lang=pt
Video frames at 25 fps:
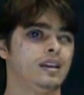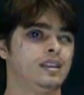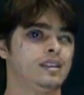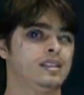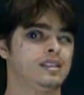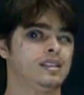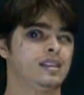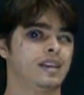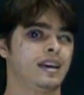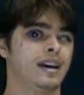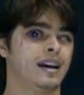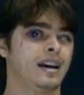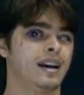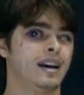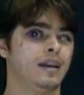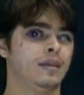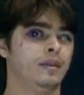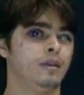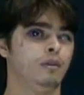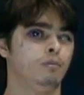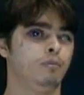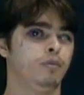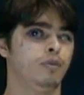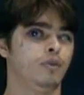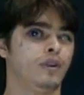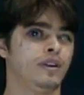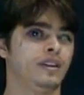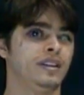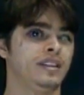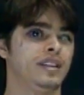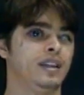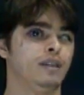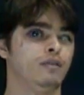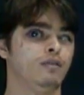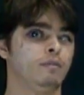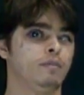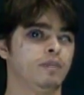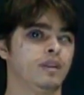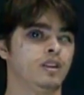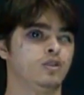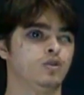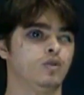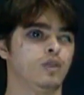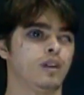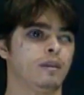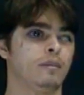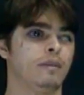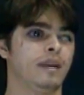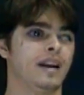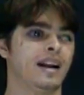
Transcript: cega não pode ter uma impressora